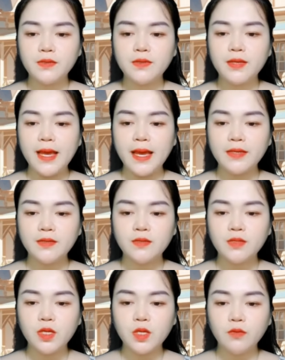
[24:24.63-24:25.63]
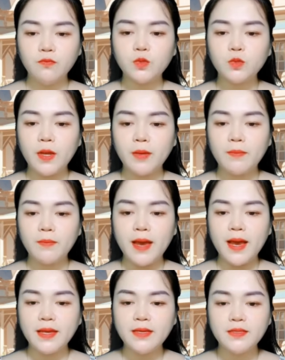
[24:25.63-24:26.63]
Nhạc Đình, Nhạc Đình,
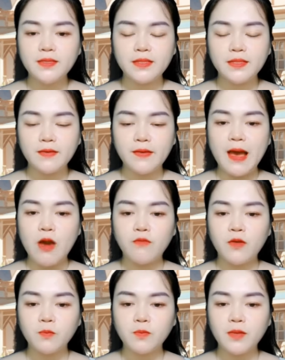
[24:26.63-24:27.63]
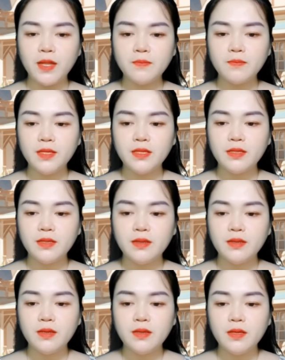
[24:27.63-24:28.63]
tớ sắp chết rồi, tớ tiểu ra
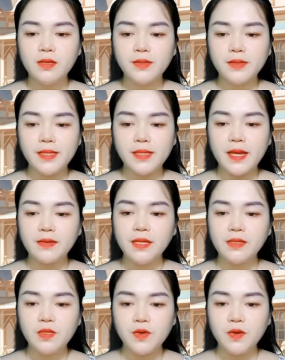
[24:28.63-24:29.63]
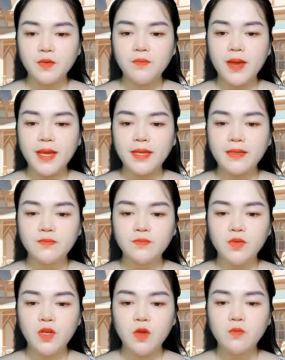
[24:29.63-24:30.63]
máu, hu hu. Nhạc
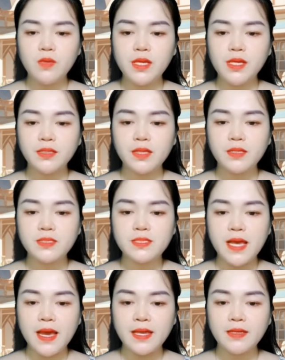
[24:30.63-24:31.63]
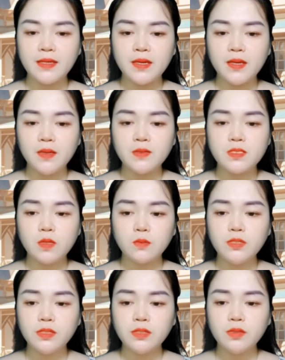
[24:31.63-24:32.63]
Đình đang dọn dẹp cũng bị cô dọa cho một
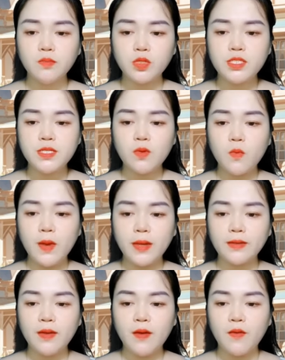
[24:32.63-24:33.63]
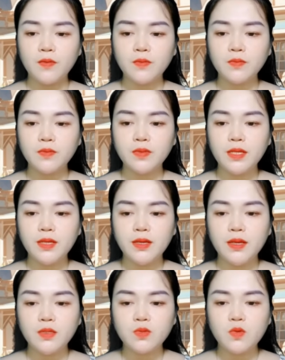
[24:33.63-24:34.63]
trận, gõ cửa nhà vệ sinh ầm
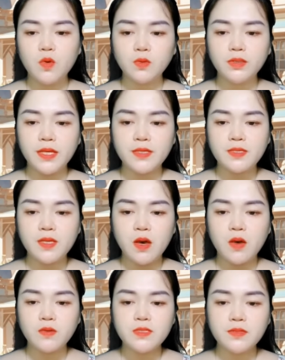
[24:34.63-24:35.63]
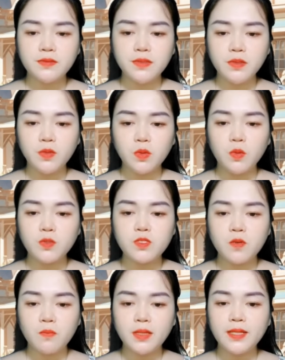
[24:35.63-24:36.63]
ầm. Khương Thư Ly, cậu sao
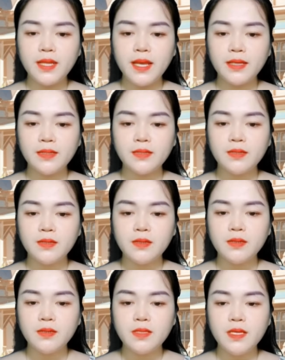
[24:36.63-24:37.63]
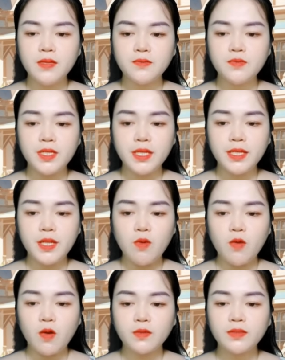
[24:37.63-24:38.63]
thế? Cậu mau ra ngoài đi, tớ đưa
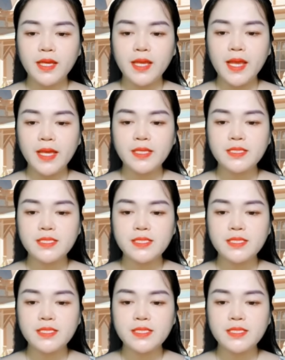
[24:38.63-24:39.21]
cậu đi bệnh viện.